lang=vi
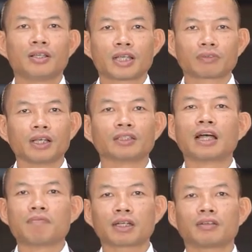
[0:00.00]
charter
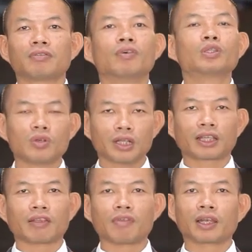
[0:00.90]
ra mắt với số lượng
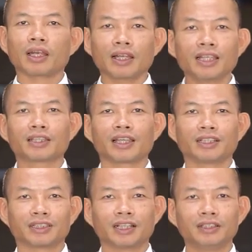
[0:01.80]
thành viên lớn nhất
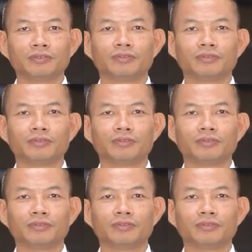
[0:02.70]
thế giới.